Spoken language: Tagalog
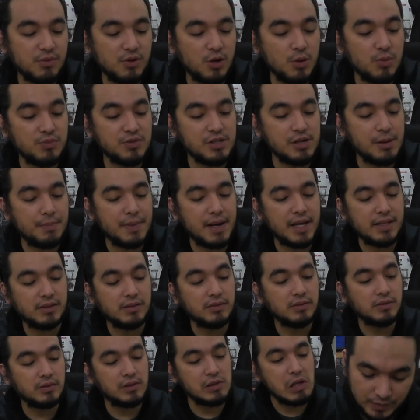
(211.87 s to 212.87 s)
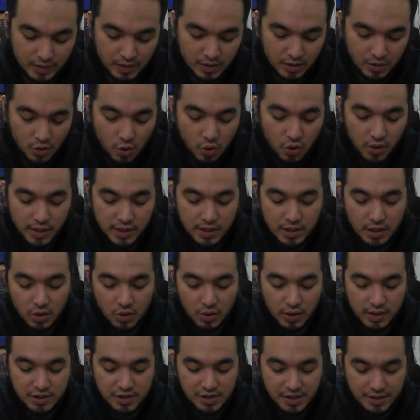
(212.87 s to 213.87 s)
from Japan. Okay na
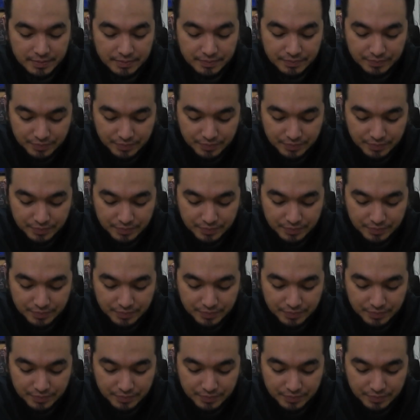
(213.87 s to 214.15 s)
okay siya.